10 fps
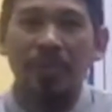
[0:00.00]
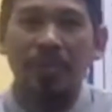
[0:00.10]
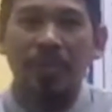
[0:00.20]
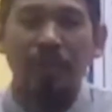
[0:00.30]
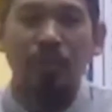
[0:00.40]

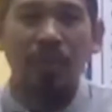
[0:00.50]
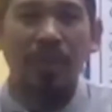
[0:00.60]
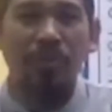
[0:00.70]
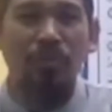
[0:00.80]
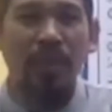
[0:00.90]
Satu hari
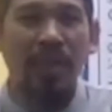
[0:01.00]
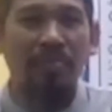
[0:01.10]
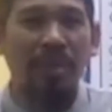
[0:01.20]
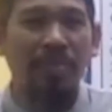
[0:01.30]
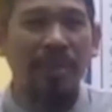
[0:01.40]
satu
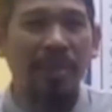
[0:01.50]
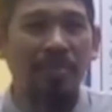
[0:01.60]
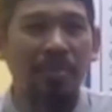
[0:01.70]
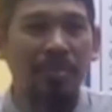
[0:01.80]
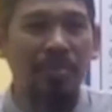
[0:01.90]
malam berapa
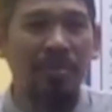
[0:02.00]
tabung?